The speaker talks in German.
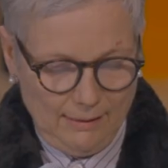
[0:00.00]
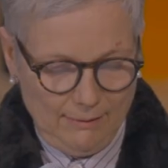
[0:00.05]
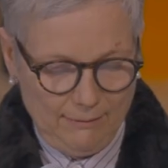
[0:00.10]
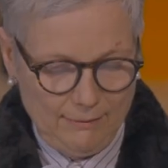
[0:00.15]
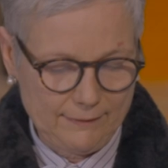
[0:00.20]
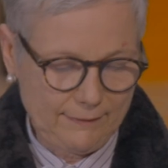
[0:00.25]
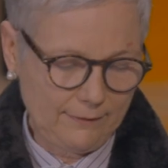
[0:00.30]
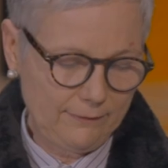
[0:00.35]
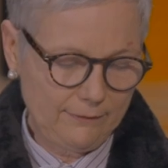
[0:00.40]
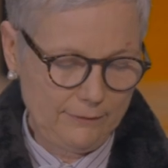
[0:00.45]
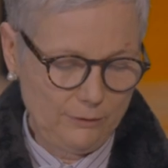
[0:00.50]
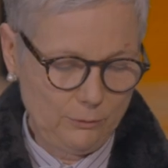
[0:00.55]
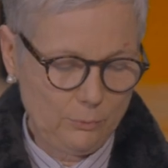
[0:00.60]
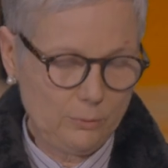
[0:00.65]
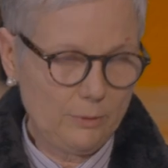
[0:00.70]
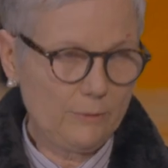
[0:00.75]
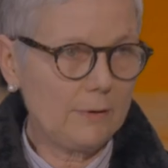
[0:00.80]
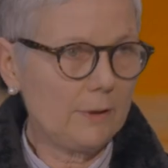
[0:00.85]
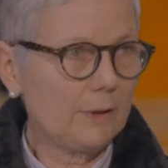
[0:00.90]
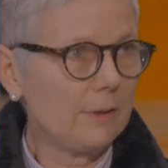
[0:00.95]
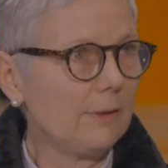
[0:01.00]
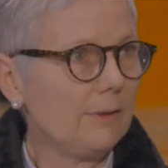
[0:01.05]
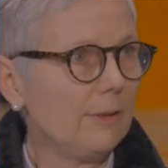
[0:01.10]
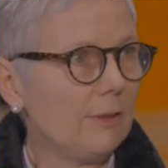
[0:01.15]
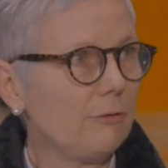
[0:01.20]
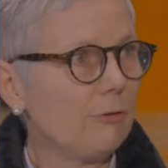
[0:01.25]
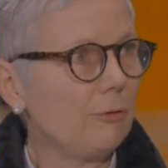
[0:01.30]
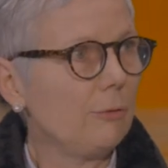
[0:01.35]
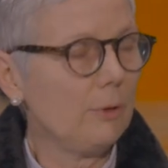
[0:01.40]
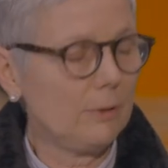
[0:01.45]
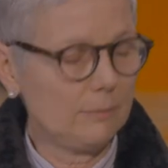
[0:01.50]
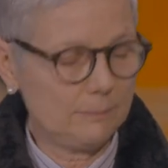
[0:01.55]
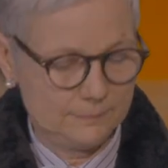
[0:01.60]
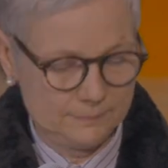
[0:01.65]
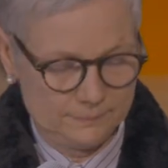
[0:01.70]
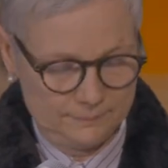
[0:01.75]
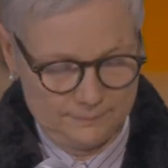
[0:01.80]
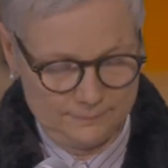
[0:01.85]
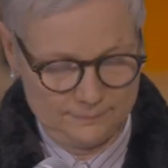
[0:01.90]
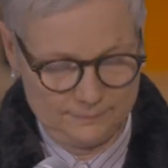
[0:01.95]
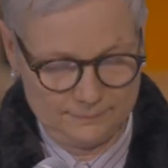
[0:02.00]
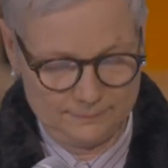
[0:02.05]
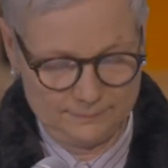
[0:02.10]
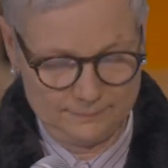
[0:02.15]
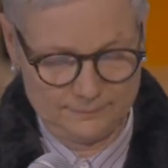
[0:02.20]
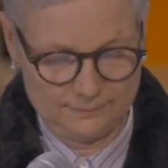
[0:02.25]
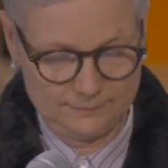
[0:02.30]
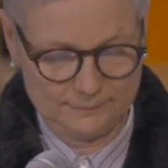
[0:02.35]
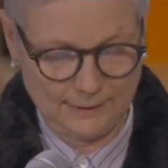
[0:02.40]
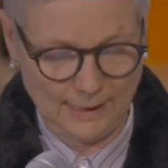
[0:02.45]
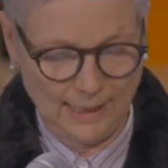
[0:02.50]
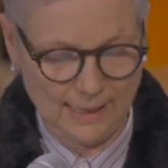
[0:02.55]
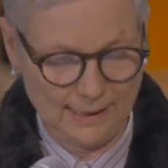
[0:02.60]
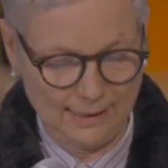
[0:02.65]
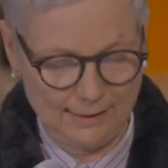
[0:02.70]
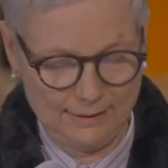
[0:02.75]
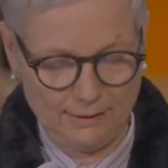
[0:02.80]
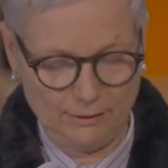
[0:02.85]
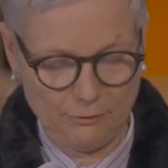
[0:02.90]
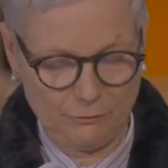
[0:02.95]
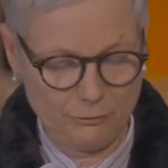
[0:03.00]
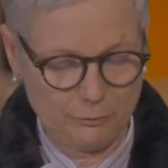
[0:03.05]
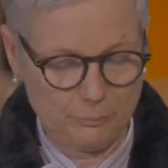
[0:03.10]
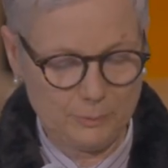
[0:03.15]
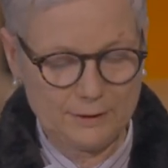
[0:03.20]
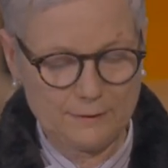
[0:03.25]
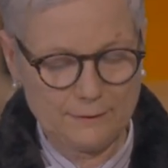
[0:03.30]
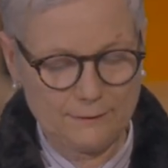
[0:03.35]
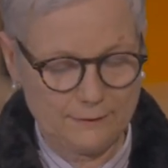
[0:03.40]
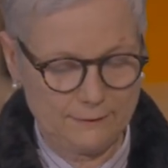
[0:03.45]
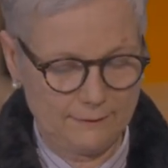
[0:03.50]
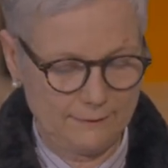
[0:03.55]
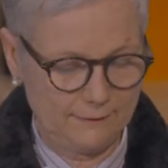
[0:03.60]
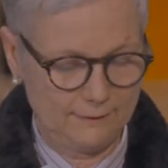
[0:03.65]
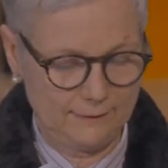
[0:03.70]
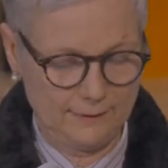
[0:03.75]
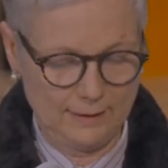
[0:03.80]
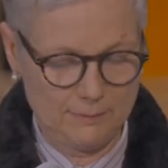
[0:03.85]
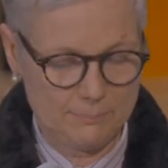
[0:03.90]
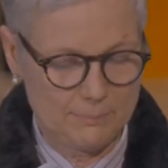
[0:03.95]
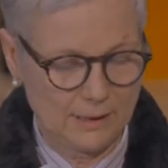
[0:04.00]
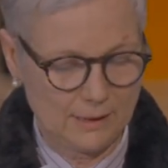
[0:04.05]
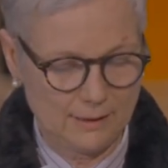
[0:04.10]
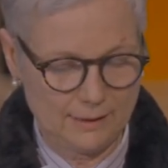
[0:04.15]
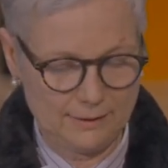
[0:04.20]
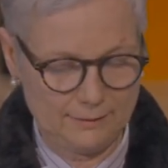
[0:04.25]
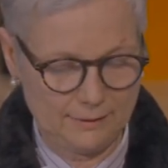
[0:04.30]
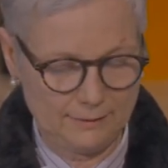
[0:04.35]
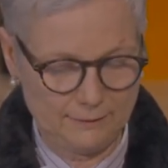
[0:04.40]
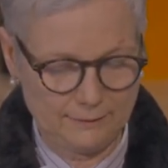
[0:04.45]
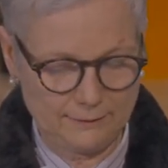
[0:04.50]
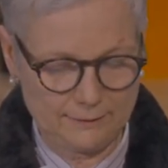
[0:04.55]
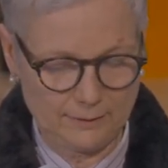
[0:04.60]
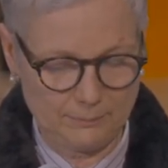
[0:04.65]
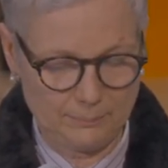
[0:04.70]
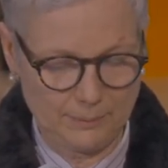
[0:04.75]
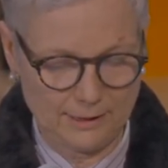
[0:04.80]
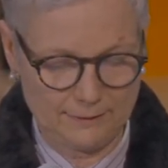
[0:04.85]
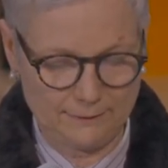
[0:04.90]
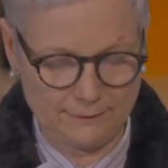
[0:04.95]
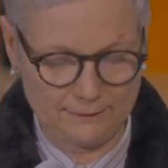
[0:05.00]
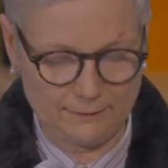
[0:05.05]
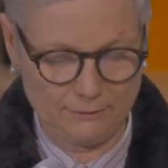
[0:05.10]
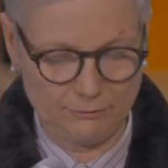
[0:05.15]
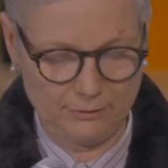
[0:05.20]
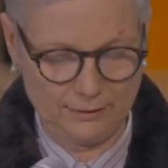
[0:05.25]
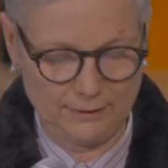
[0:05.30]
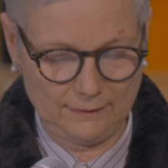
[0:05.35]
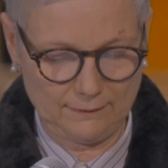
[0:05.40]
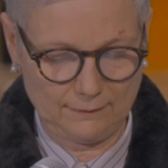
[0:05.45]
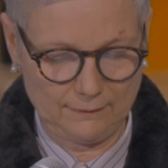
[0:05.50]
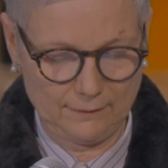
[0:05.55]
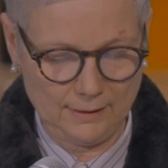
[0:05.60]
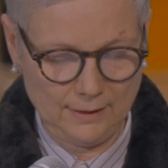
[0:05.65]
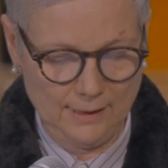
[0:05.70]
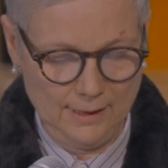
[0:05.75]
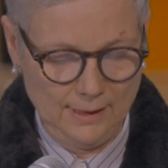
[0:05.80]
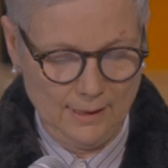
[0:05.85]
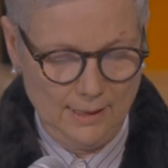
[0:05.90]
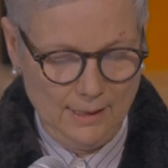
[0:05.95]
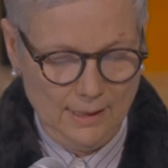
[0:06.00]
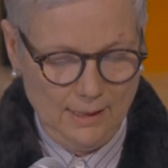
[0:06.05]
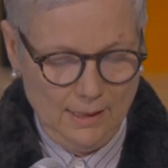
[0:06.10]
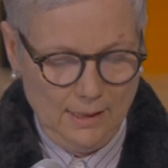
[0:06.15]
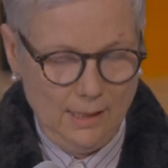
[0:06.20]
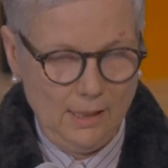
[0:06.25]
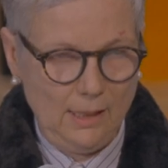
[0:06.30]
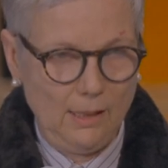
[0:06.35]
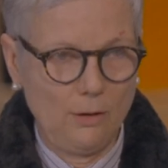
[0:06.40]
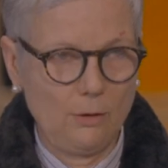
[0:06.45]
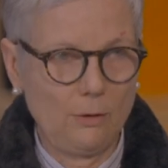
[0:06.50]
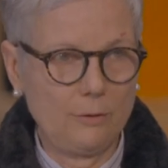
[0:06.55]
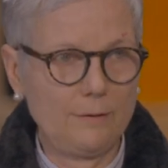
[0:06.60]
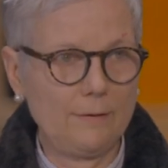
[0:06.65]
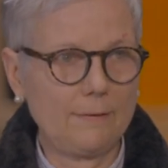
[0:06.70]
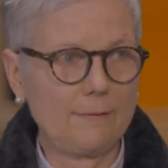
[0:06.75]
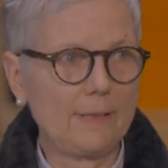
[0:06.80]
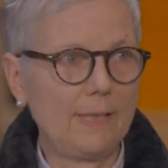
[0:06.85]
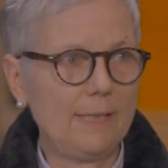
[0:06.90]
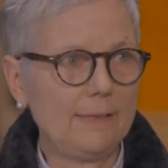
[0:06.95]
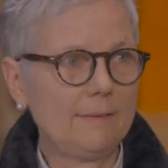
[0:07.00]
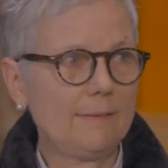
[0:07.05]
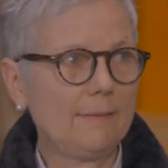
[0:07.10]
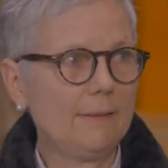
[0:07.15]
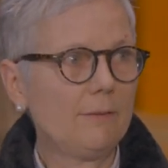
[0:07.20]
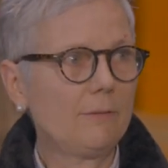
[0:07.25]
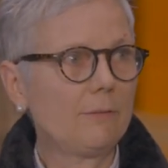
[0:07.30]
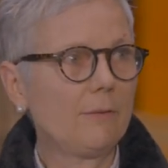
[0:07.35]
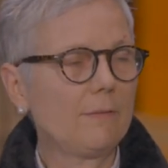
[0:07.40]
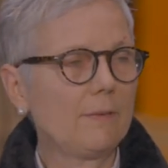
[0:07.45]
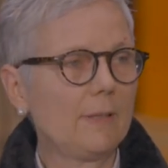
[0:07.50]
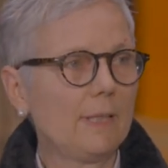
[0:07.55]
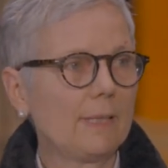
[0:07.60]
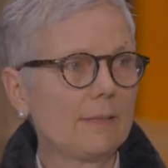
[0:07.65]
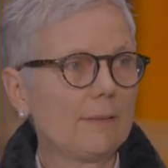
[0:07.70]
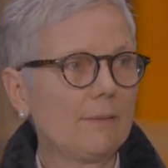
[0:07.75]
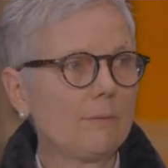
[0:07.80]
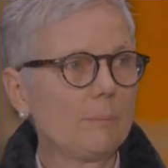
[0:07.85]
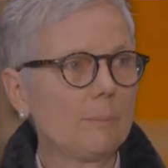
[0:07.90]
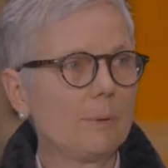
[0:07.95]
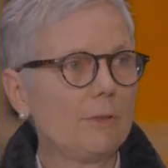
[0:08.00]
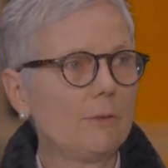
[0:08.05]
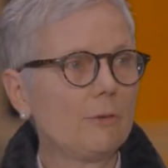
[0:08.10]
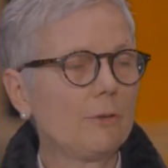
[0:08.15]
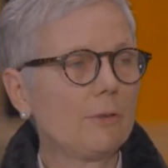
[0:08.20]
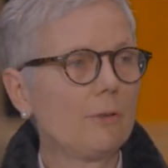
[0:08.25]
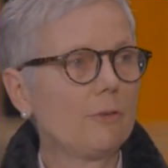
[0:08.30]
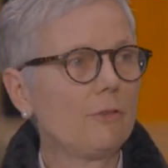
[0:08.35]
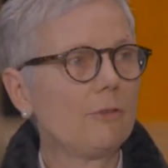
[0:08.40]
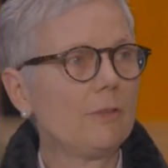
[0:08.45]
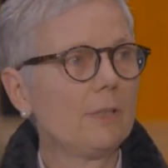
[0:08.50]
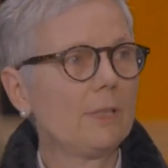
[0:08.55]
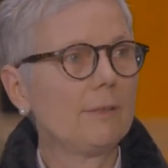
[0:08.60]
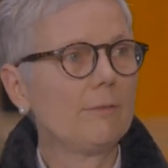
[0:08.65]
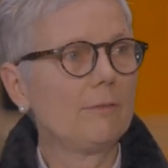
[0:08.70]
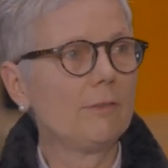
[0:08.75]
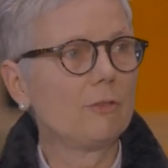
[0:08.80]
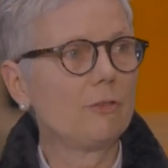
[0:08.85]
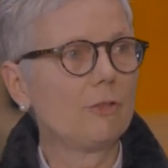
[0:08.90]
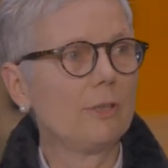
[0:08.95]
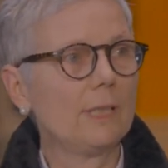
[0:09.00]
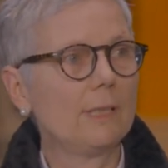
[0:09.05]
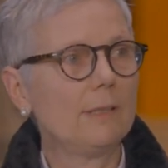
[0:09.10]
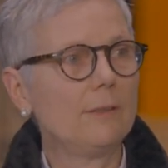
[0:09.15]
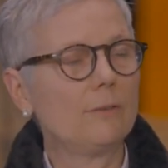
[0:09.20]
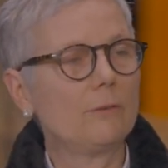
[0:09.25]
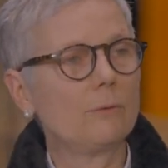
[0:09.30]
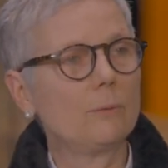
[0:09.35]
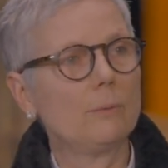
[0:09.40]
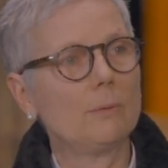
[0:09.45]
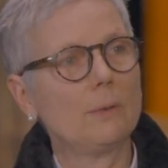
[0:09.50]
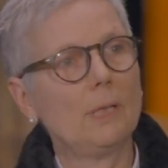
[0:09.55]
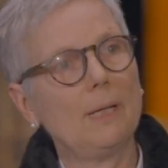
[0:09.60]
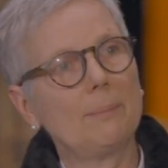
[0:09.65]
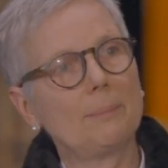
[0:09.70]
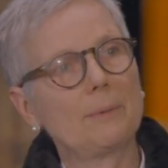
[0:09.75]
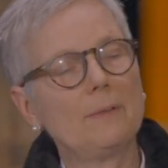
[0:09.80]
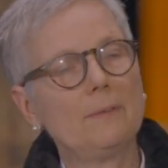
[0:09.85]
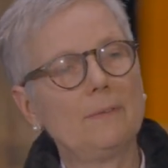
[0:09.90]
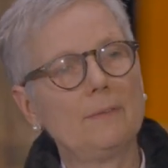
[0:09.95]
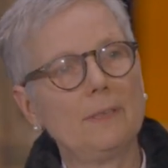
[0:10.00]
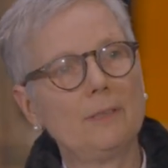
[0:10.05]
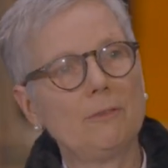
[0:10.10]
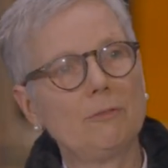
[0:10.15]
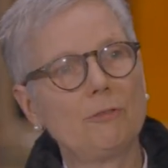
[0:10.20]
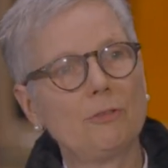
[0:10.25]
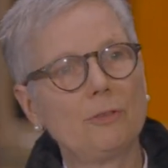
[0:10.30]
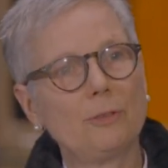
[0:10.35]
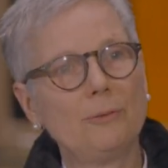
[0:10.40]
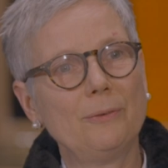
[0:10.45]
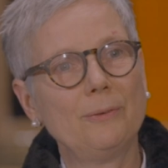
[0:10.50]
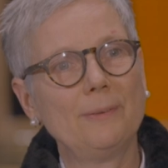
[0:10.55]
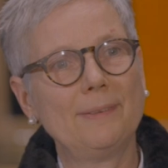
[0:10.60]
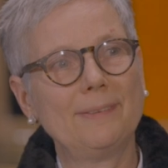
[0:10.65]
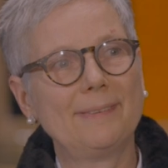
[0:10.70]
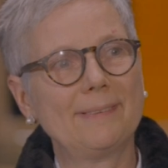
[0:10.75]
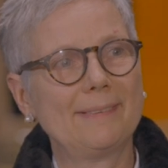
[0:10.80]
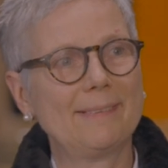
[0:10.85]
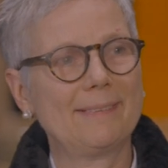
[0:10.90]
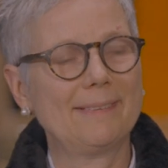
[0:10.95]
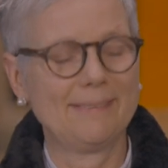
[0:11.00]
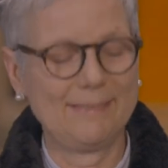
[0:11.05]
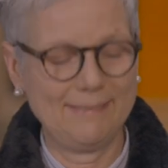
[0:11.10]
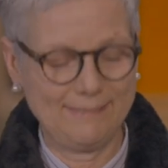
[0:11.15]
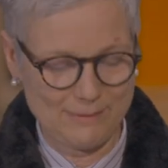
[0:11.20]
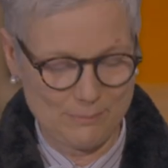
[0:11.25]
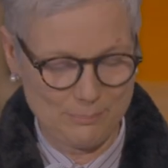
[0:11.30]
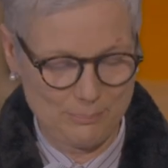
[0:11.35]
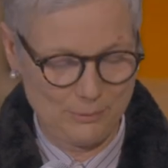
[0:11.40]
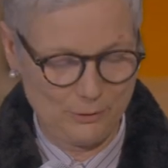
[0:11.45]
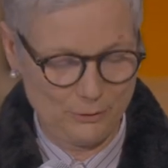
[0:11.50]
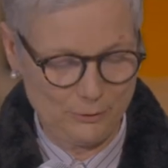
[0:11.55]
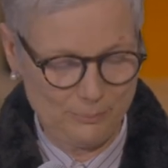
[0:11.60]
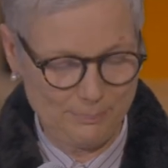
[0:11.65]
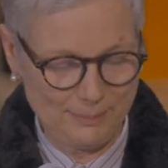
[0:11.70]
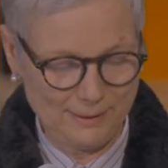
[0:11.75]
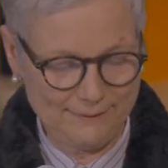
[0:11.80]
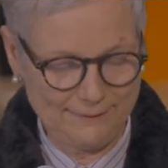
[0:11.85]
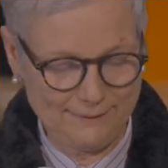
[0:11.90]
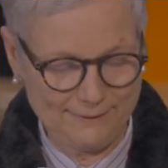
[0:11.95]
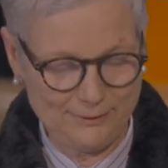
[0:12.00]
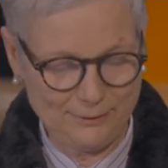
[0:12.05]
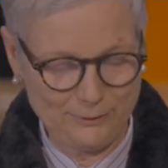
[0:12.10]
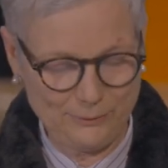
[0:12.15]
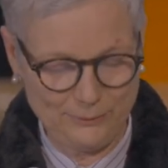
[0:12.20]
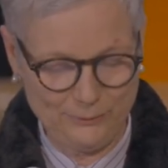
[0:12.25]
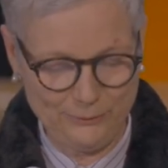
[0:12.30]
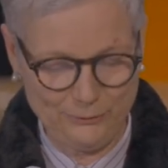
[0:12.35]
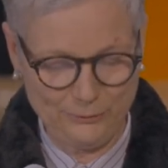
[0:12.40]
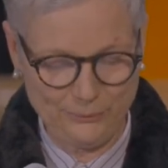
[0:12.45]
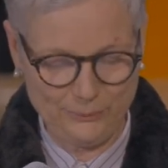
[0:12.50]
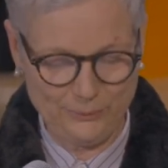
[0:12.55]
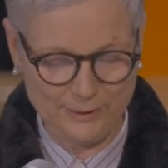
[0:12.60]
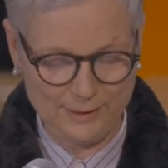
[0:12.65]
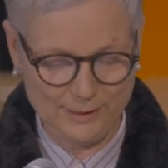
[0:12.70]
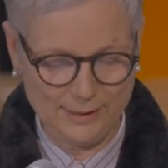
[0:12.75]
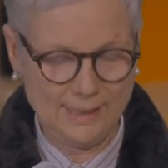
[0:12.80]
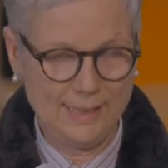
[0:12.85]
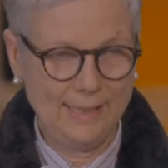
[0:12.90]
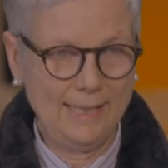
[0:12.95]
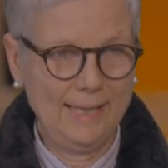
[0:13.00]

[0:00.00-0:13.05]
Was ist die Ursache dafür? Für mich ist es immer eine Diskrepanz gewesen und es reicht nicht zu sagen, dass man in Deutschland wahrscheinlich so abgesehen von dieser Blockbuster-Kultur